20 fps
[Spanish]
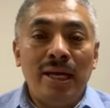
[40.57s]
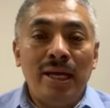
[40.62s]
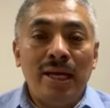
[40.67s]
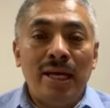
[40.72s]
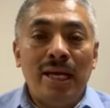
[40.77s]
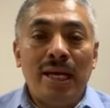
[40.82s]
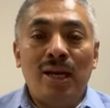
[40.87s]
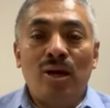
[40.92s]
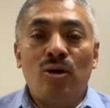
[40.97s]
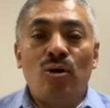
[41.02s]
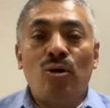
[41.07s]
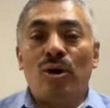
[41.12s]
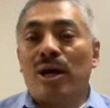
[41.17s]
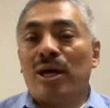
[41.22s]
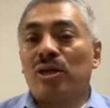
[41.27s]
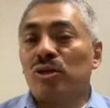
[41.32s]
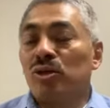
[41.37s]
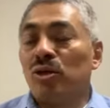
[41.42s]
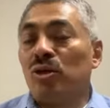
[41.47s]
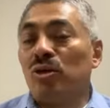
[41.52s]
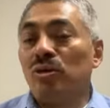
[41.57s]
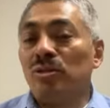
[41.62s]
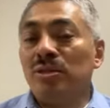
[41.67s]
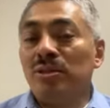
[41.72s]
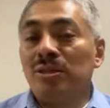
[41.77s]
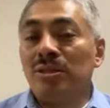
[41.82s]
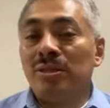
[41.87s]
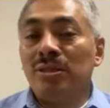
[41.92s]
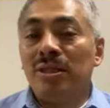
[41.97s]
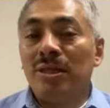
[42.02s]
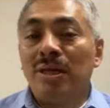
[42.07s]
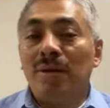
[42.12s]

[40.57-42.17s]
El corazón